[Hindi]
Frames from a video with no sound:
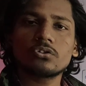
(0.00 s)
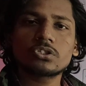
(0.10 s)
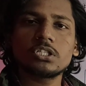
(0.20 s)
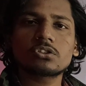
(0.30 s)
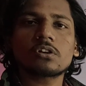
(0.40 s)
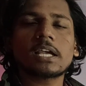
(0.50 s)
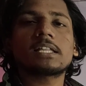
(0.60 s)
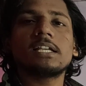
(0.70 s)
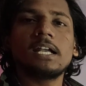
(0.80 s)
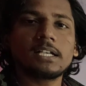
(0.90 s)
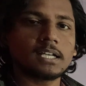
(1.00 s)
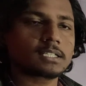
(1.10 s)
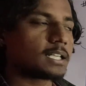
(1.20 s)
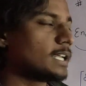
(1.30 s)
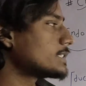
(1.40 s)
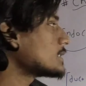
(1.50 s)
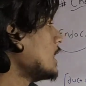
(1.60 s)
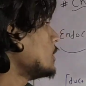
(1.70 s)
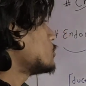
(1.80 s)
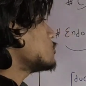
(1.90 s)
उस चीज को कहते हैं डकलेस
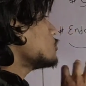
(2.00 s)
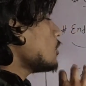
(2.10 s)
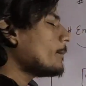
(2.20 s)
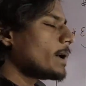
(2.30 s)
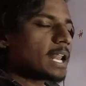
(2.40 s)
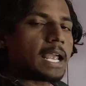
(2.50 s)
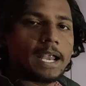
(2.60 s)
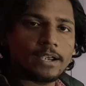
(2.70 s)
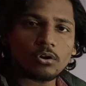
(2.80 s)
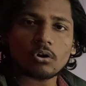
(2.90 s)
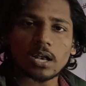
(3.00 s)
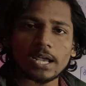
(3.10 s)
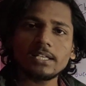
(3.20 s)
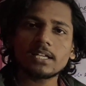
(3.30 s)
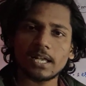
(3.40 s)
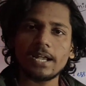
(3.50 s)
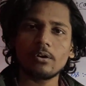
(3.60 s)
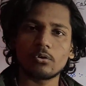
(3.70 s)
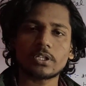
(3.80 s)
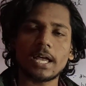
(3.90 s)
तो जो हमारा एंडोक्राइन
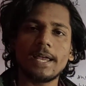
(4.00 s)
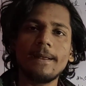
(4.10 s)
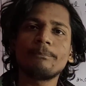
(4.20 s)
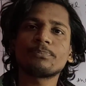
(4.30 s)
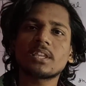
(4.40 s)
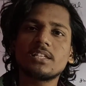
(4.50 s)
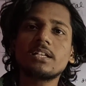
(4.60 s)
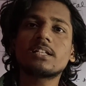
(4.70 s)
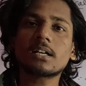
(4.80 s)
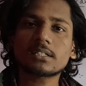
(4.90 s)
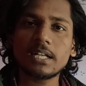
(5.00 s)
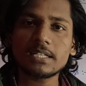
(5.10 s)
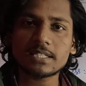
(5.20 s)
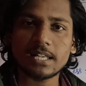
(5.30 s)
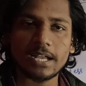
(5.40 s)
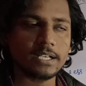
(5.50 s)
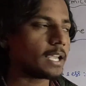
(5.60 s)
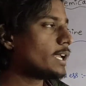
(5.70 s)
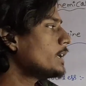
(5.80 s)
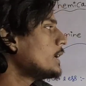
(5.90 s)
ग्लैंड होता है ये डकलेस ग्लैंड
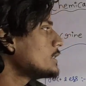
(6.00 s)
है